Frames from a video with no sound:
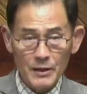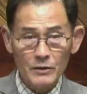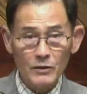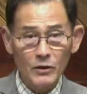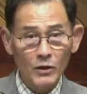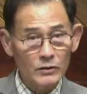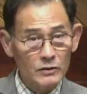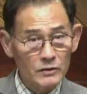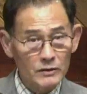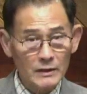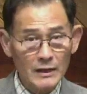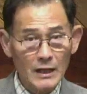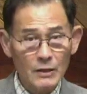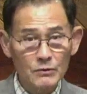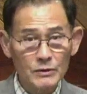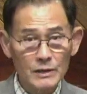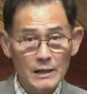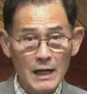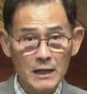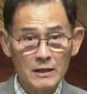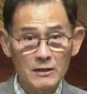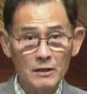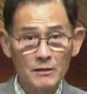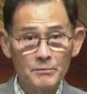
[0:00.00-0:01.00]
어떻게 우리가
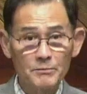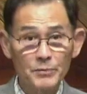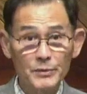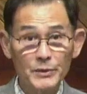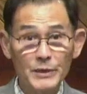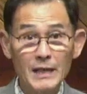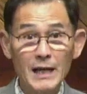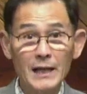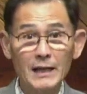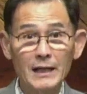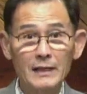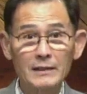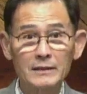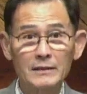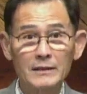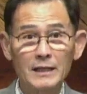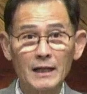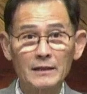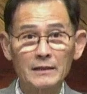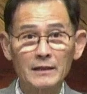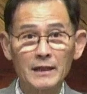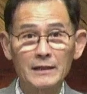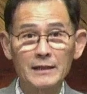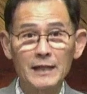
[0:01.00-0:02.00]
그걸 피하겠느냐는
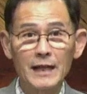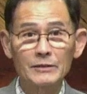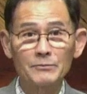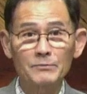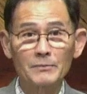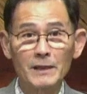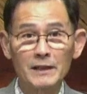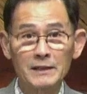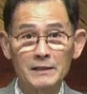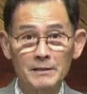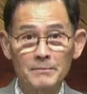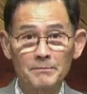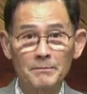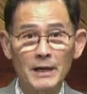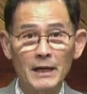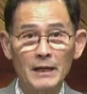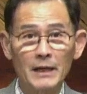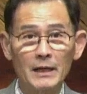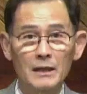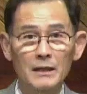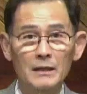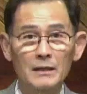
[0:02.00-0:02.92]
게 마지막 심판에